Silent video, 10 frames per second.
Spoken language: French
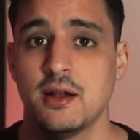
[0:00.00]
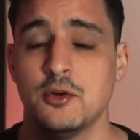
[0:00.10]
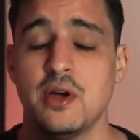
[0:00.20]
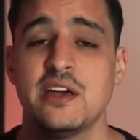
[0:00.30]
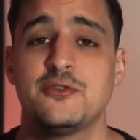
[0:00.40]

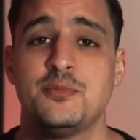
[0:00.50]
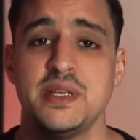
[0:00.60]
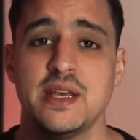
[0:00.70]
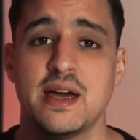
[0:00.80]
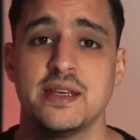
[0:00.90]
le
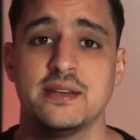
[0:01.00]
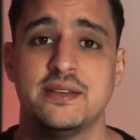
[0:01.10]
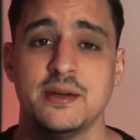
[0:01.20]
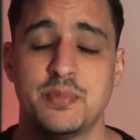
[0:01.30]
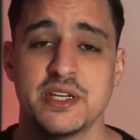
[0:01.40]
FBI est
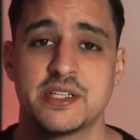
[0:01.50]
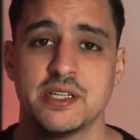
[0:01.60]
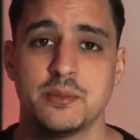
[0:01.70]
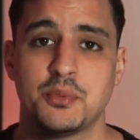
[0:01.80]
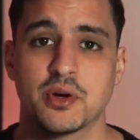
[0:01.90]

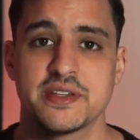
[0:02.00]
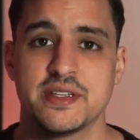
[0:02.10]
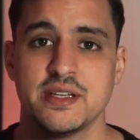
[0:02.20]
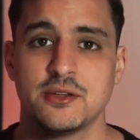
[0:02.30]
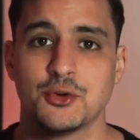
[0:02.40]
dépêché pour essayer